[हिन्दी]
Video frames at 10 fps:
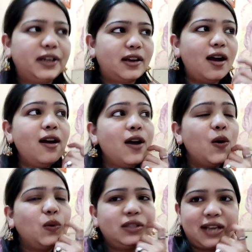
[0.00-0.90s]
कोविड का
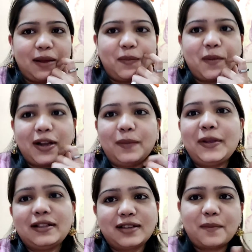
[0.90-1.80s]
उस टाइम पे मैंने
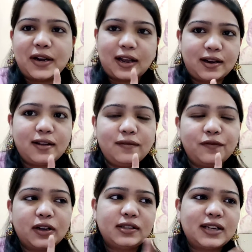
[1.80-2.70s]
पिज्ज़ा बनाना
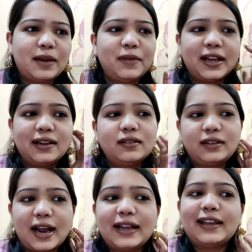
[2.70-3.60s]
फर्स्ट टाइम लाइक
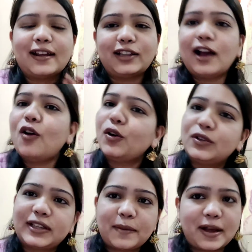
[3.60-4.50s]
ट्राई किया था
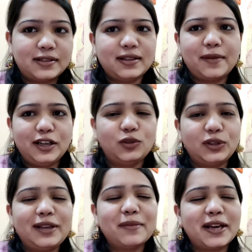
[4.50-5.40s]
और उसके बाद से मैंने
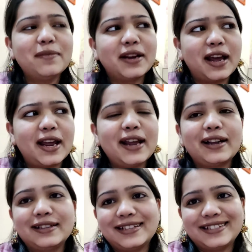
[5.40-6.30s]
दो तीन बारी बनाया
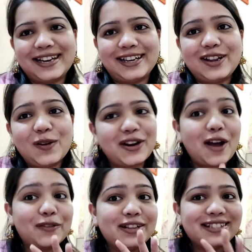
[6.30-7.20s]
है कंसिस्टेंटली और
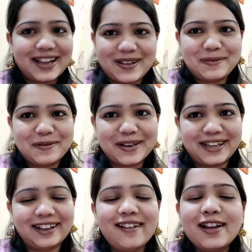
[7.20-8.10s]
काफ़ी सही भी
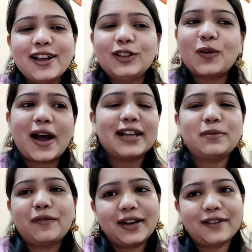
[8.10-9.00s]
बना था तो
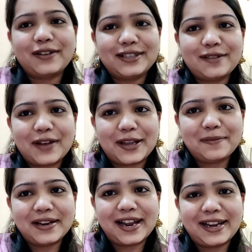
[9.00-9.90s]
आज भी फटाफट से
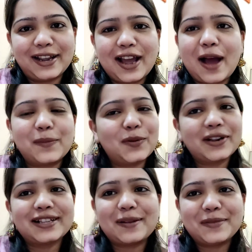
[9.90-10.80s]
वही बनाएंगे आप
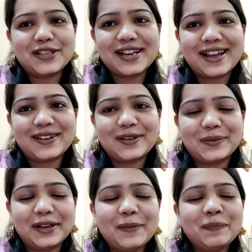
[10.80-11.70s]
लोग के साथ भी शेयर
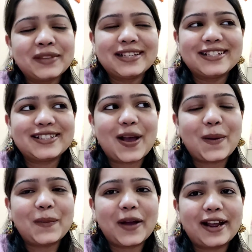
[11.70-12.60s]
करूँगी
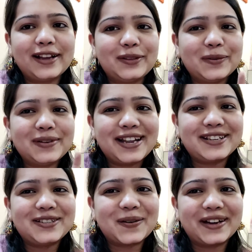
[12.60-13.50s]
जितना हो पाएगा तो
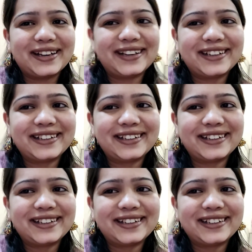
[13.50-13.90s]
इन्जॉय